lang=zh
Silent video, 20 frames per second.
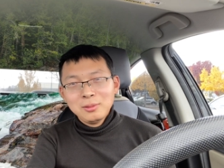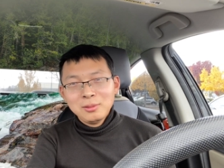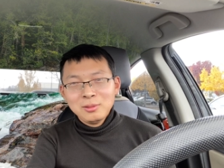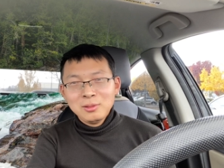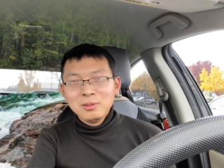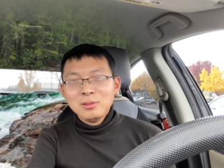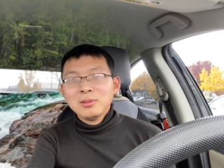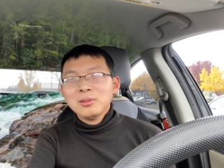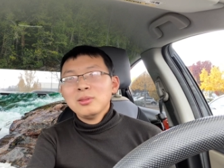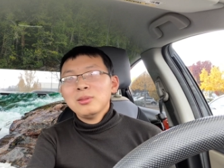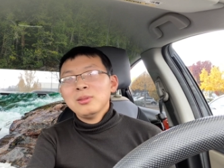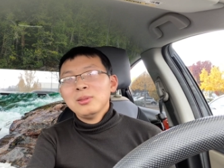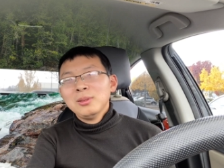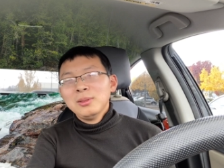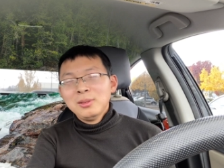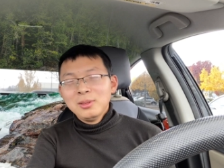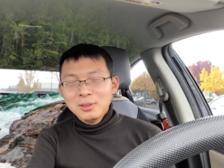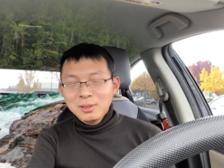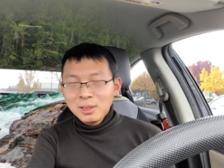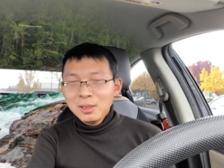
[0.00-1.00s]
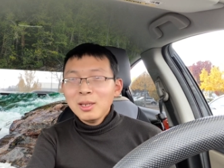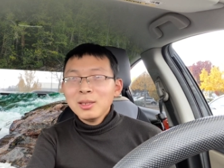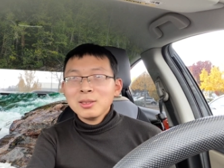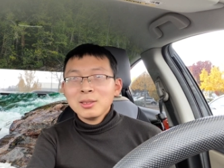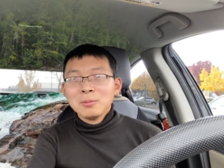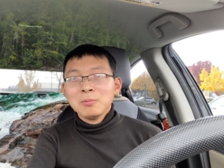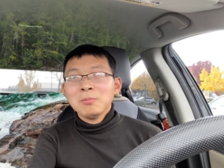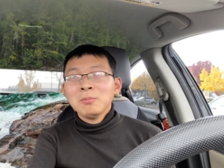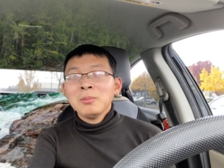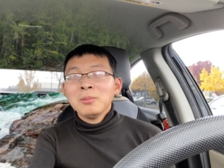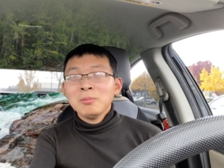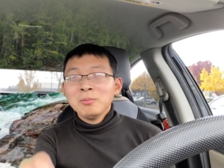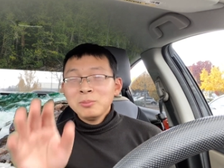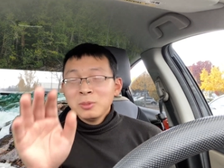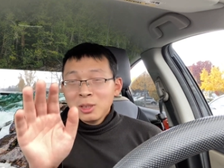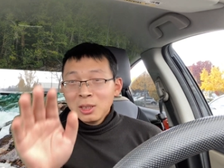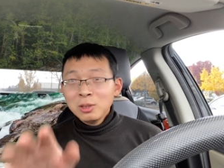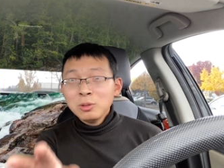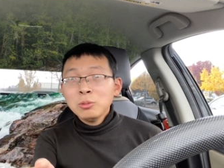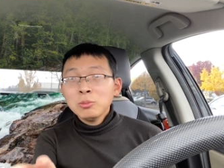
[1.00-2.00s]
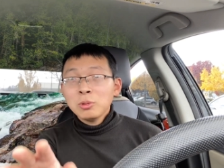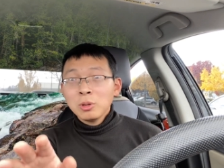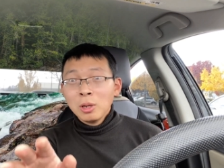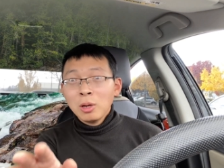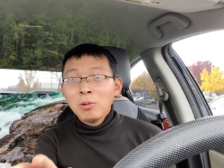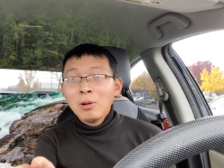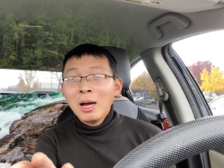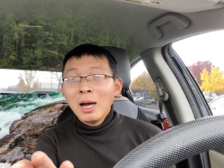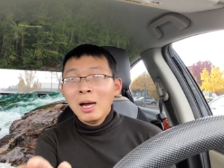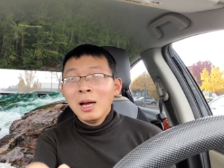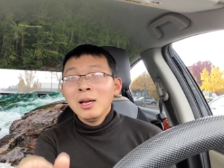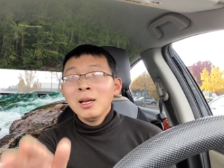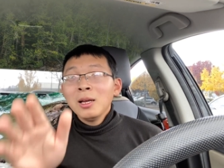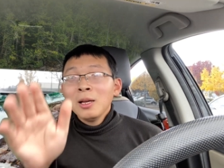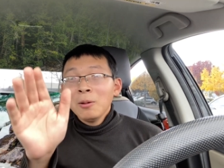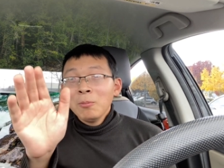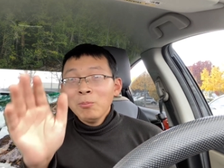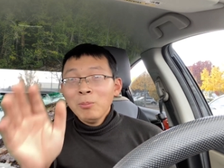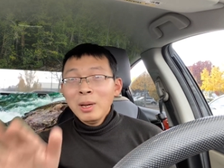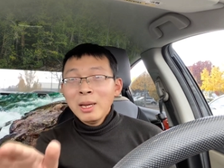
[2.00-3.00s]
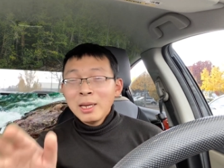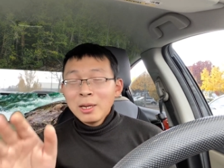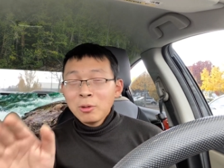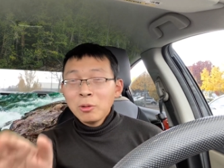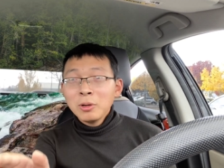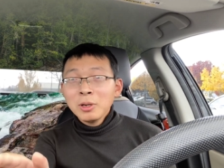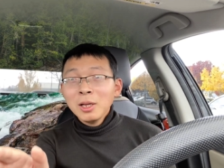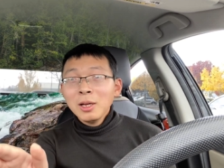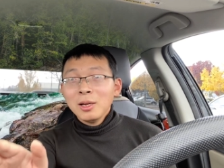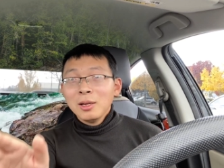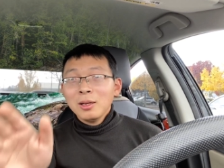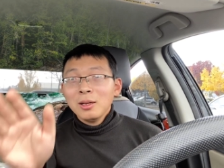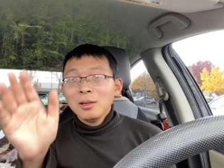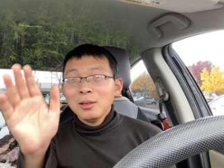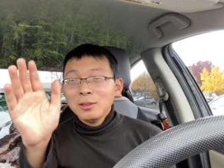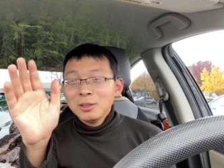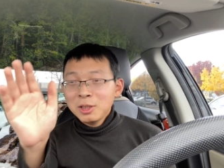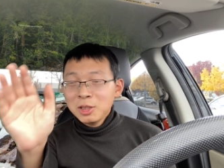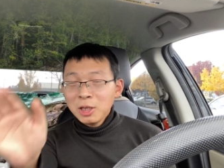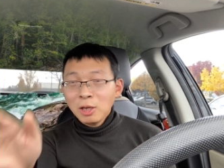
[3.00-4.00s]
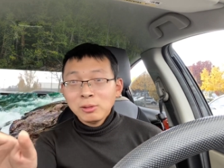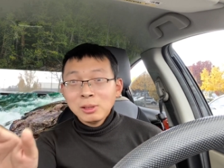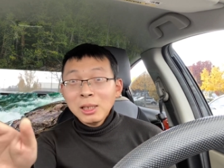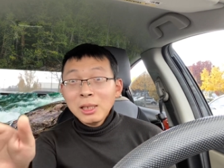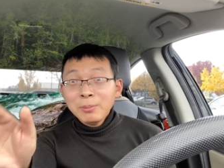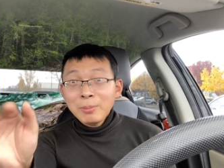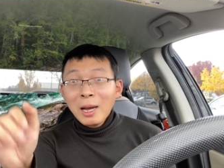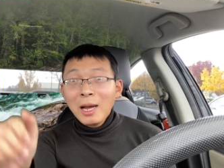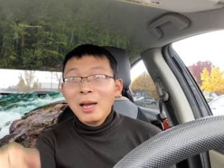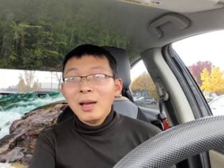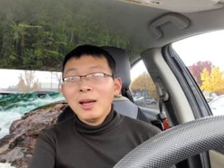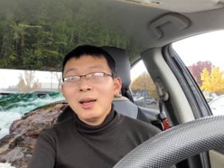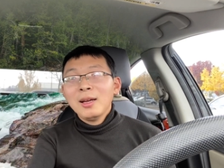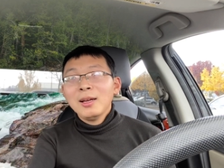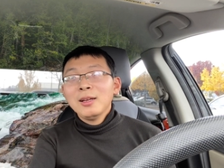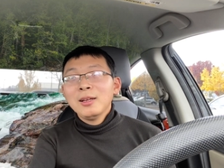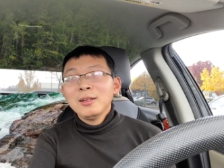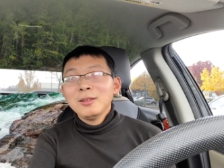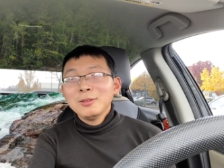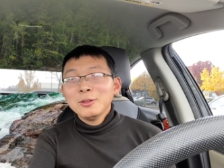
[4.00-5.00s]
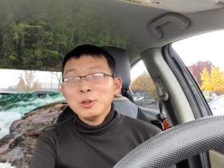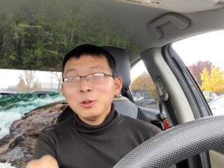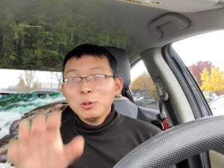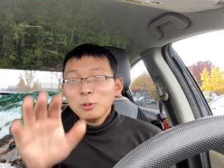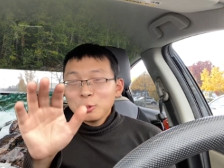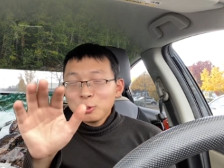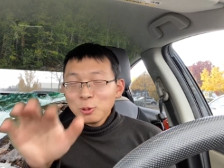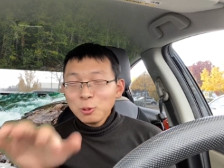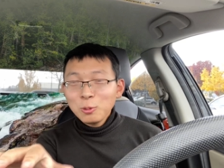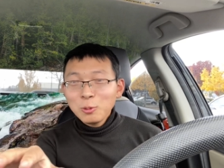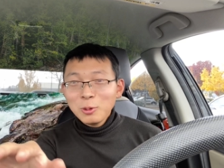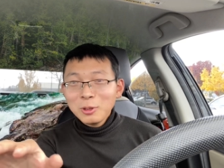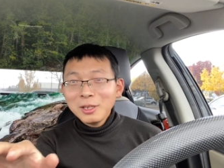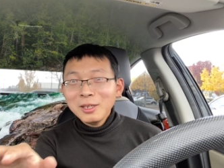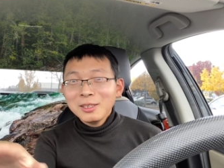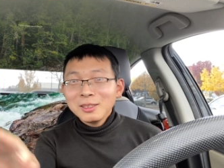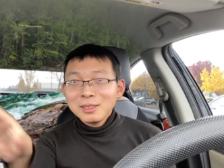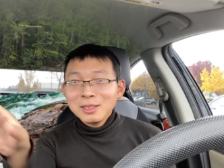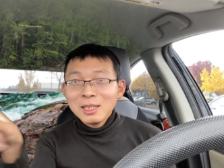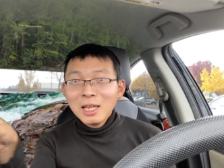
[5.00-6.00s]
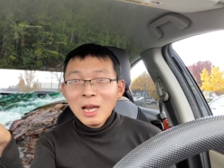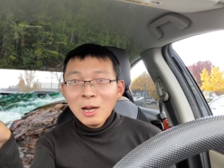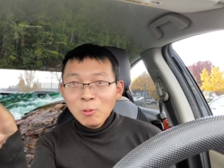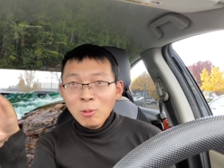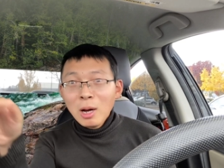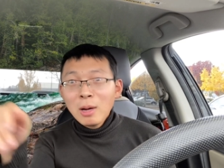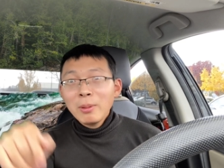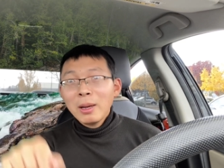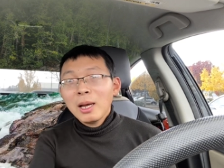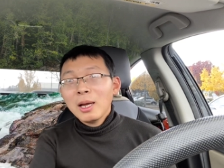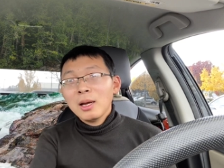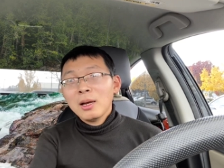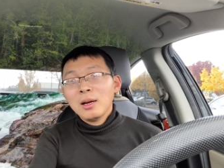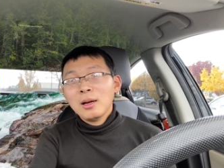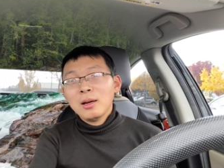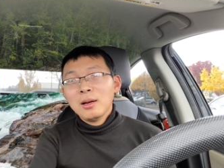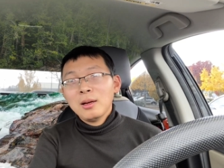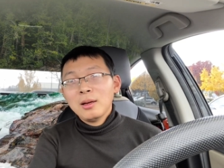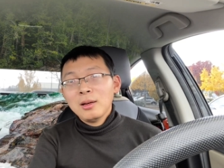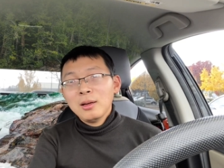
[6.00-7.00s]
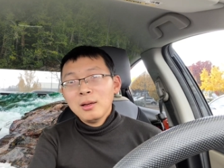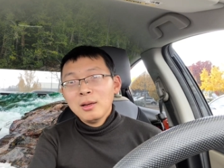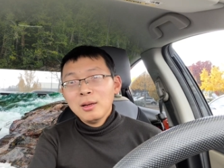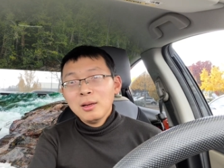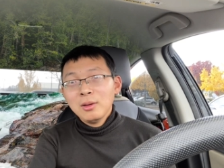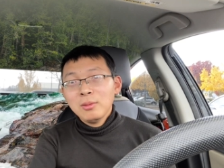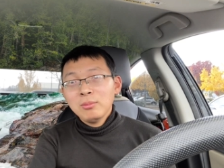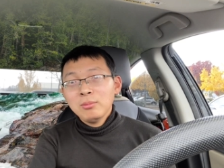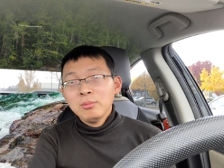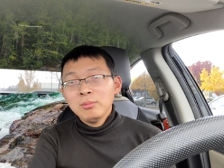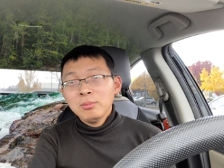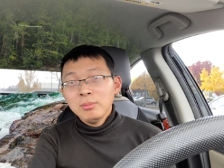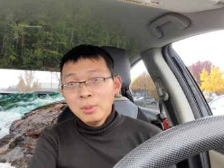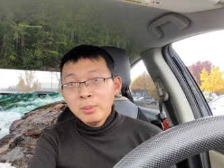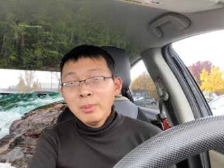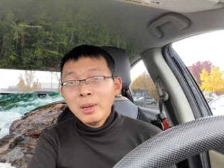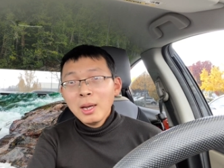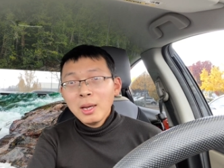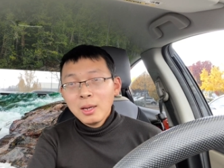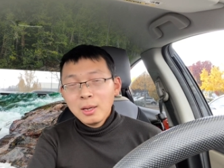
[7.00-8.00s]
这这真的是，记住我的话，美国的脚地板就是中国的天花板，明白？